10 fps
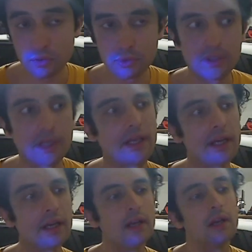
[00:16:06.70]

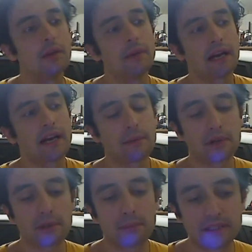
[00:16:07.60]
potere, magari
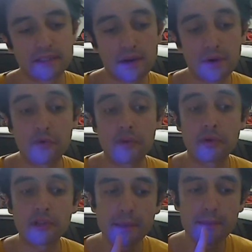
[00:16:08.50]
potrebbe essere Rufi,
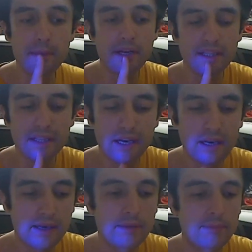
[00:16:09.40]
potrebbe prendere
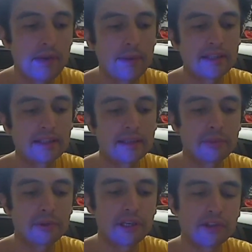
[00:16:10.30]
la parte del
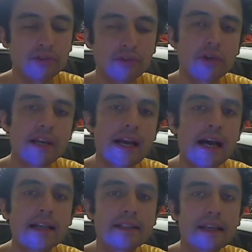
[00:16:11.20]
potere solo
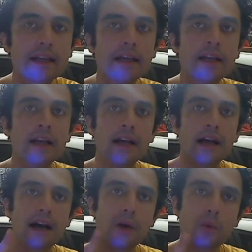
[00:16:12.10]
legata
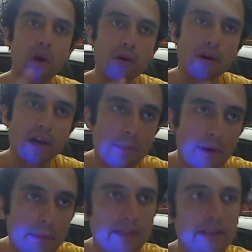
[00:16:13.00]
a quello che gli
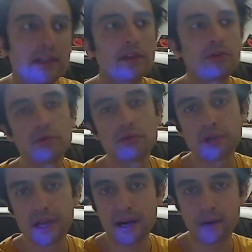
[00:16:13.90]
permette di
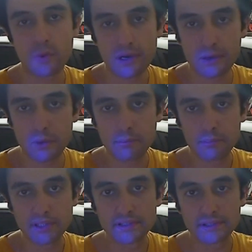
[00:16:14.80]
raggiungere il One
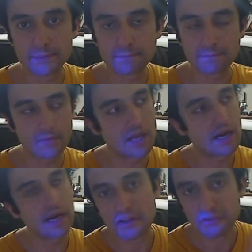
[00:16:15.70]
Piece e
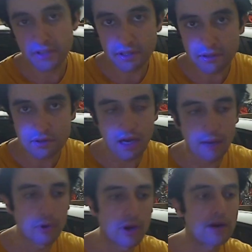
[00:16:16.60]
Raftel,
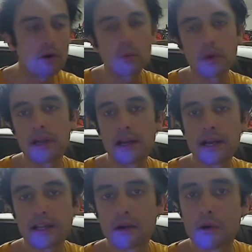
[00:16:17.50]
diciamo, e non quella
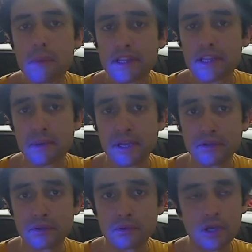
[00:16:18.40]
legata al
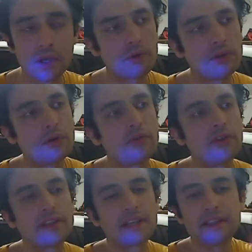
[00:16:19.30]
combattimento. Quindi
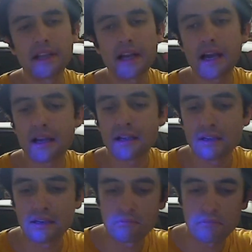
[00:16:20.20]
Rufi sentirà
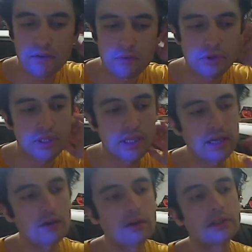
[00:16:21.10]
la voce
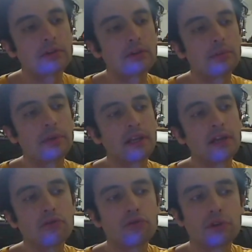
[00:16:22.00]
delle cose solo perché
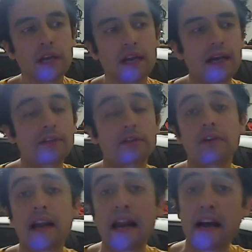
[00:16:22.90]
riuscirà a
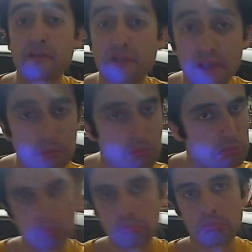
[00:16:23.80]
trovare Raftel,
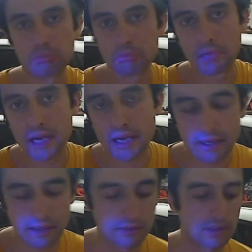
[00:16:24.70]

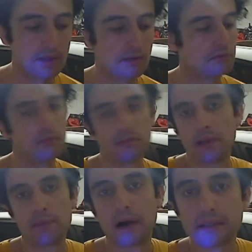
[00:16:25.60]
magari
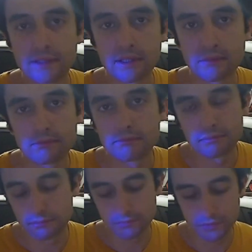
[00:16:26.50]
e basta,
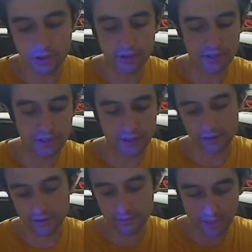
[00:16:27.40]
non
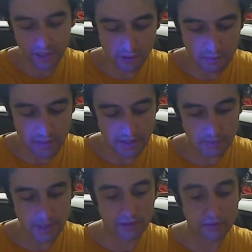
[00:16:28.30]
eh, per il
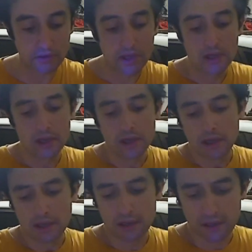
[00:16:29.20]
combattimento.
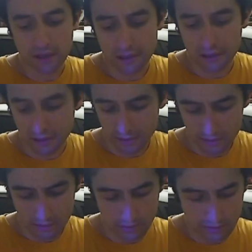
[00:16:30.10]
Eh,
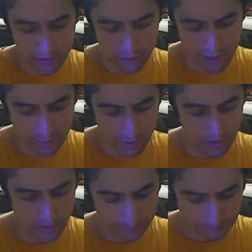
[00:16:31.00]
allora
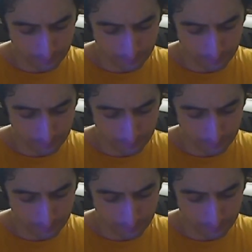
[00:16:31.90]
poi,